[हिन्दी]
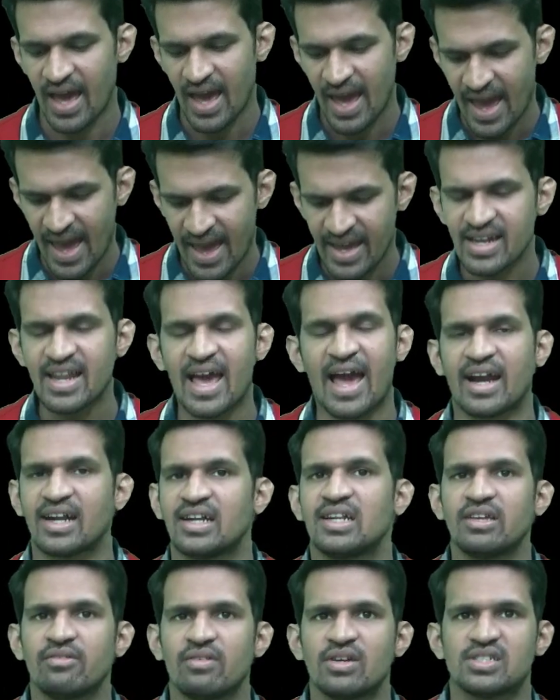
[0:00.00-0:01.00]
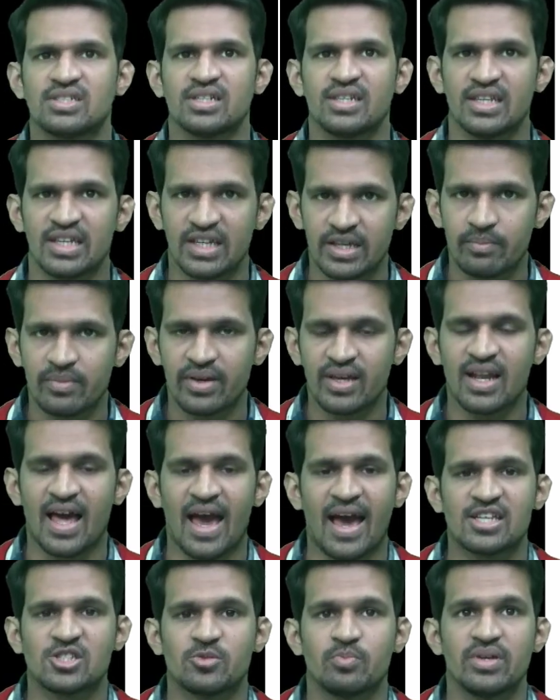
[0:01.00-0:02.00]
एन एक्टिवेशन ईमेल
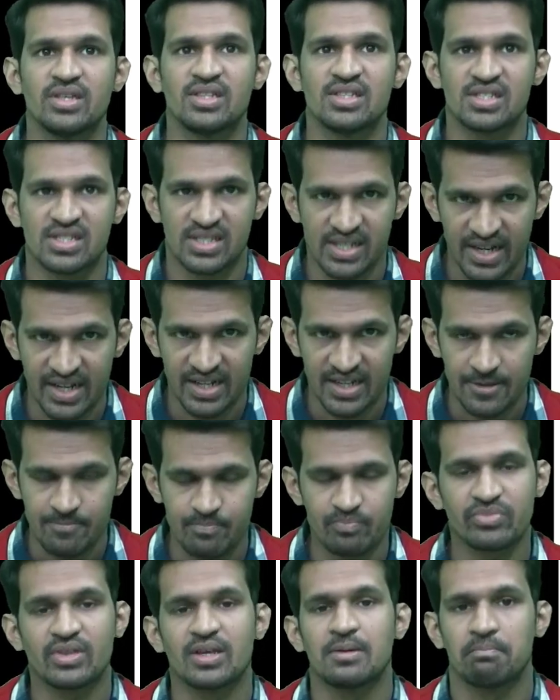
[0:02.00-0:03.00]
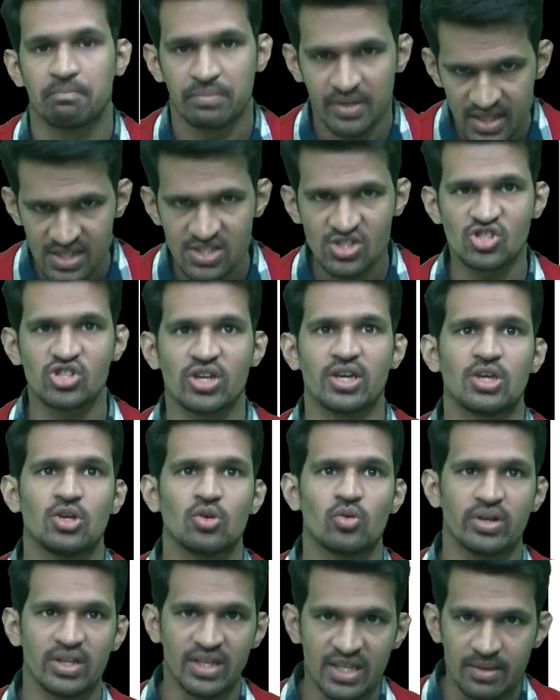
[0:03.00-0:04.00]
हैज़ बीन सेंट प्लीज चेक योर
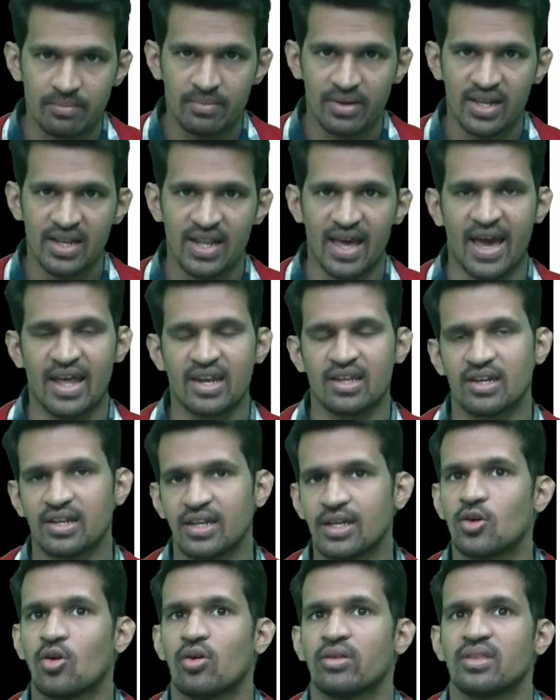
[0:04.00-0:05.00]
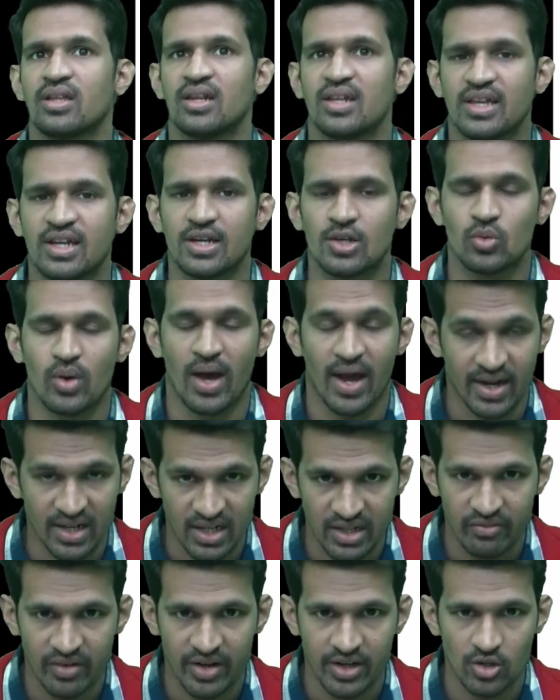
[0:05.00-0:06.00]
ईमेल एंड क्लिक ऑन द लिंक टू
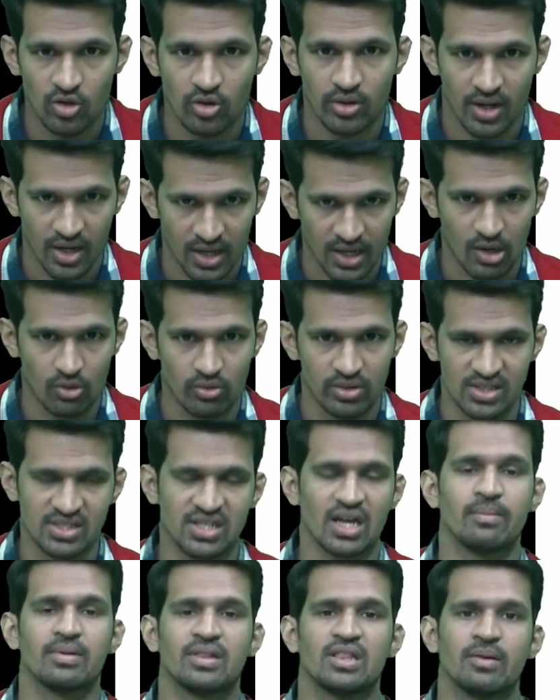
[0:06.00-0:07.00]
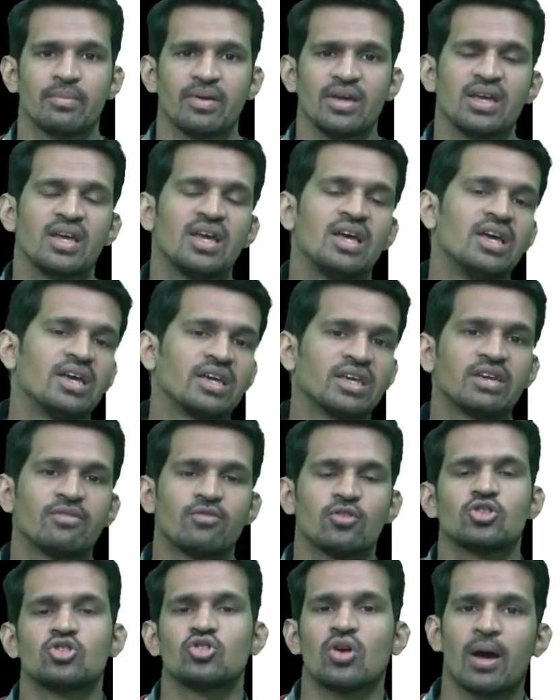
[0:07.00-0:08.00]
एक्टिवेट योर अकाउंट इसका मतलब है कि वो
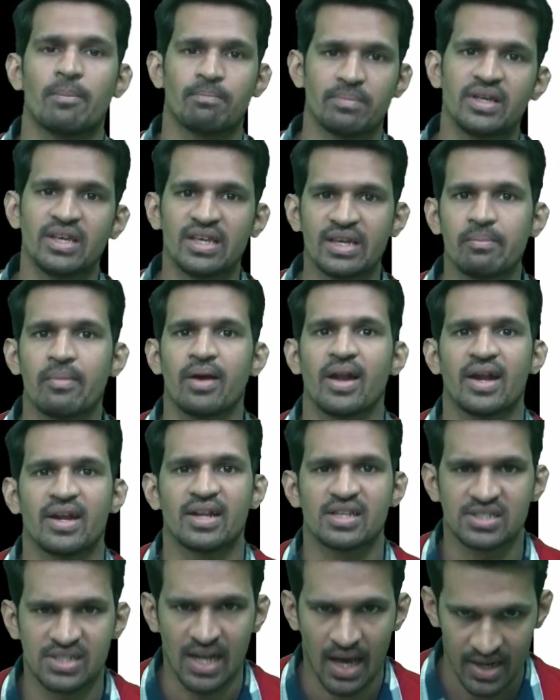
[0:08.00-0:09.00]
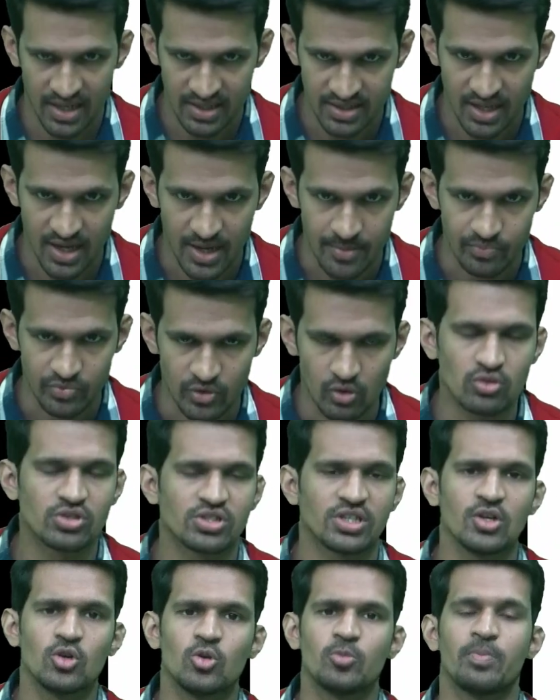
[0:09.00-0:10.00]
जो आपने ईमेल एड्रेस डाला था उसके
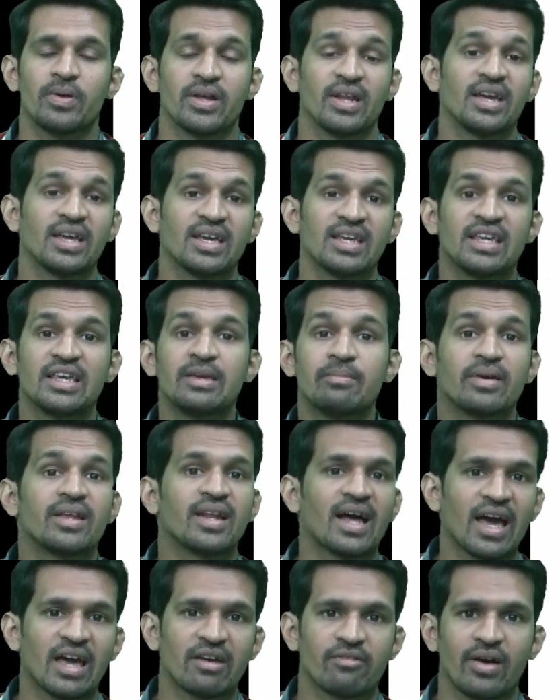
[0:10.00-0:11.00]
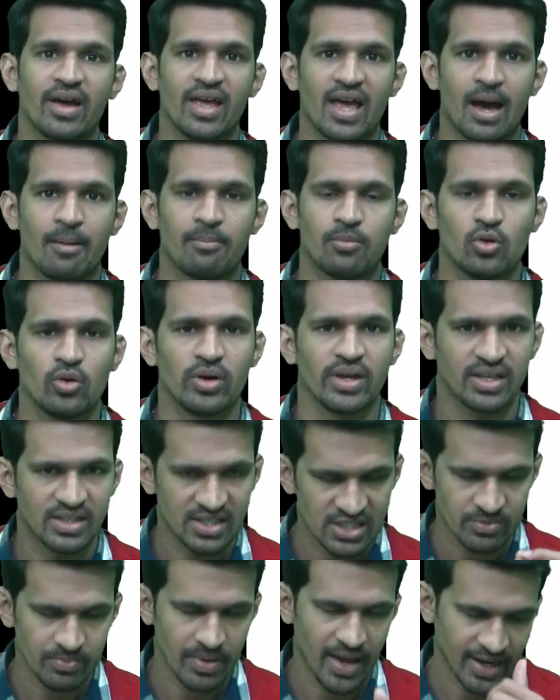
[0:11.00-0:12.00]
ऊपर एक ईमेल आया हुआ है आपको एक
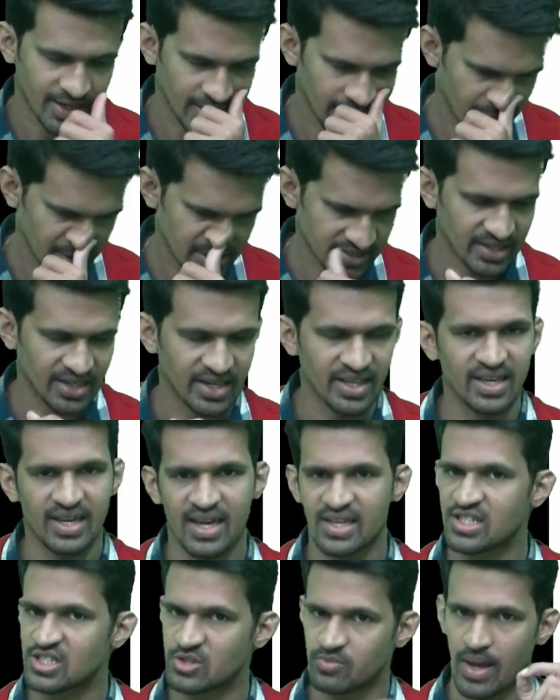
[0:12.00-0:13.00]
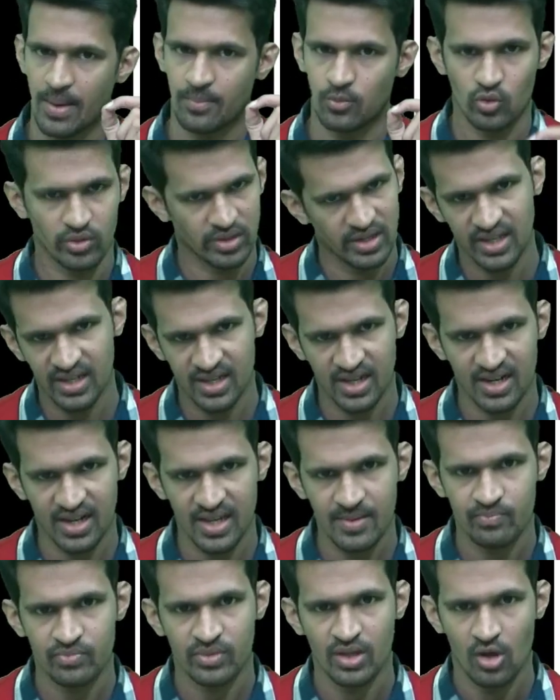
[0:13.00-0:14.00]
जिसमें एक्टिवेशन लिंक है जिस पर आपको क्लिक करना है
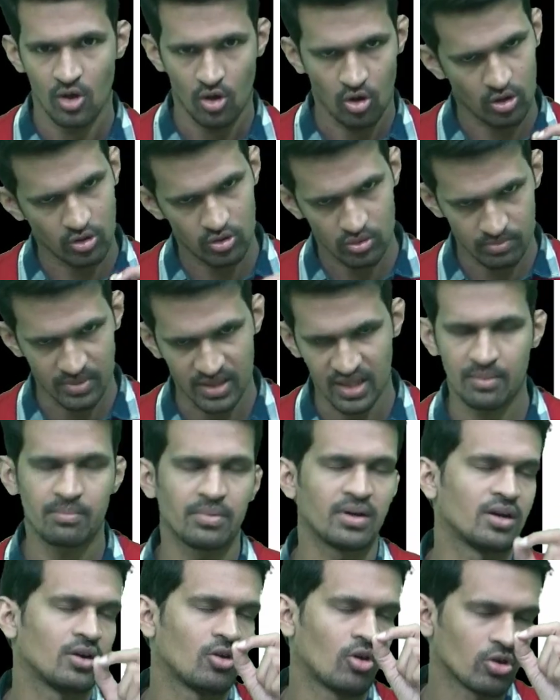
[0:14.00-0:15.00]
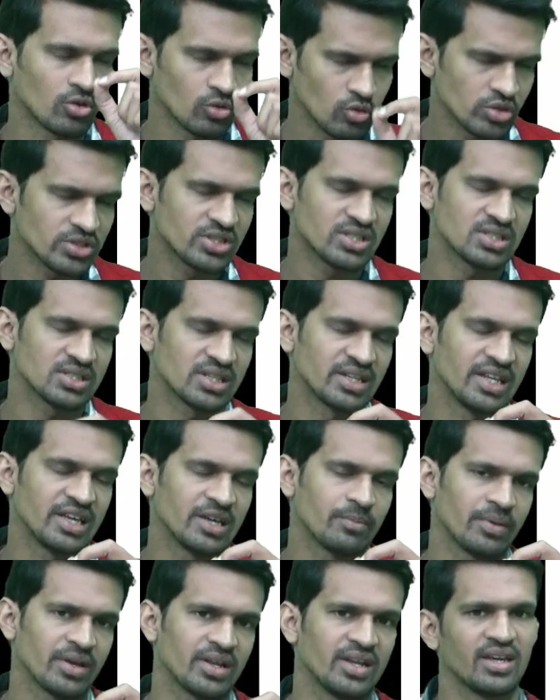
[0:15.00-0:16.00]
और मतलब और उस लिंक पे
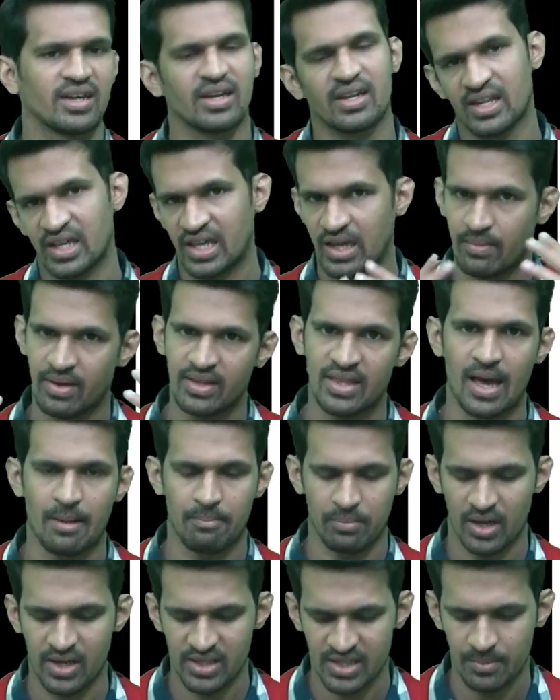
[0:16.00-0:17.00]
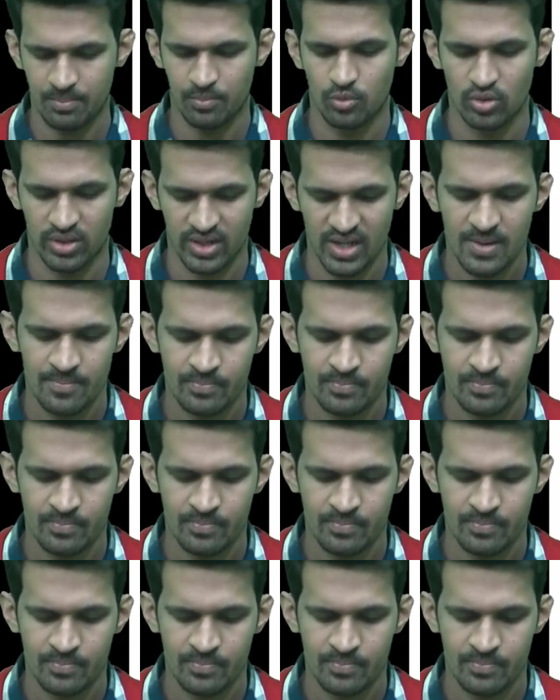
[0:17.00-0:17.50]
क्लिक करने के बाद आपका ये पोर्टल